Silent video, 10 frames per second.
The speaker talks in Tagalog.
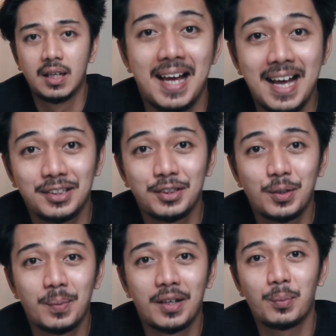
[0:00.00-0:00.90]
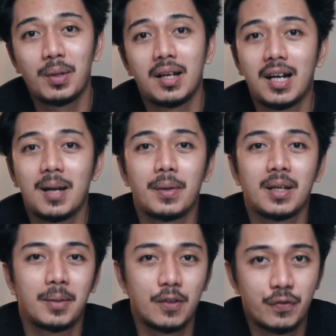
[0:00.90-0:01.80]
As you know, meron mga
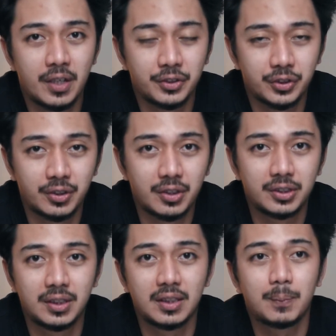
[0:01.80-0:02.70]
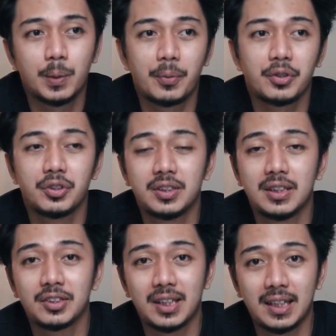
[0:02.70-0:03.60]
camera manufacturers na nagpo-produce
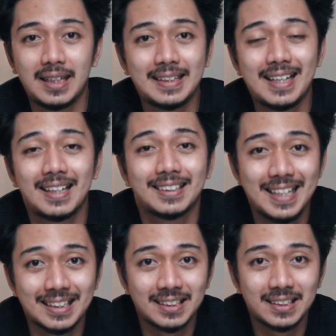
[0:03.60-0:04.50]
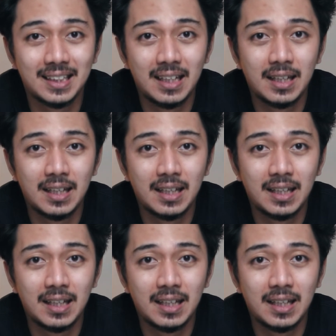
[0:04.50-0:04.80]
din ng sarili nilang lens.